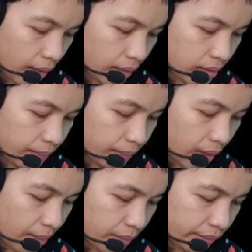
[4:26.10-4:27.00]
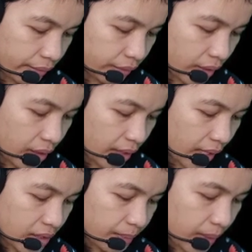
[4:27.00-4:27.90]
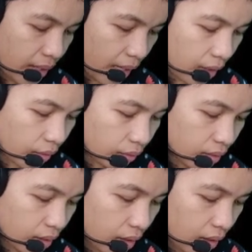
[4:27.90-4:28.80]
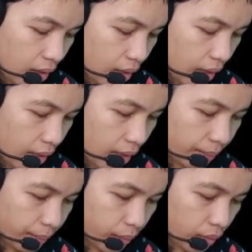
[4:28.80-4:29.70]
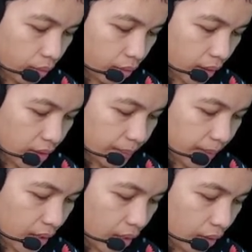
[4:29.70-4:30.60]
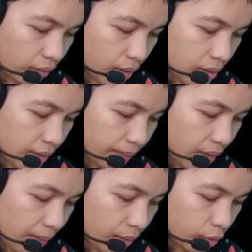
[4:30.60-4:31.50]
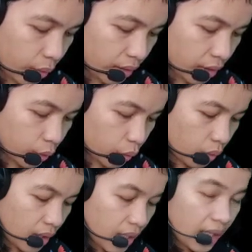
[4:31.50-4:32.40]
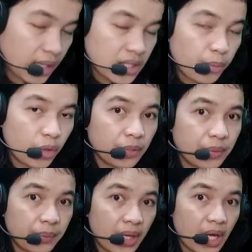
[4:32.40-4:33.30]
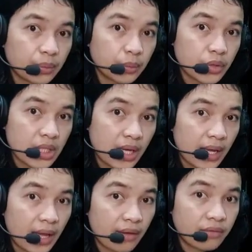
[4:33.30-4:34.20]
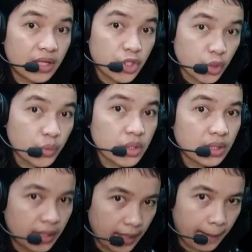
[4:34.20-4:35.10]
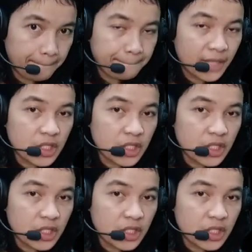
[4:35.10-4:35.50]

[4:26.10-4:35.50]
Ayan, September 15. Next payout, ayan po, next payout is September 22. Kasi po, nagpipayout po sila every Tuesday.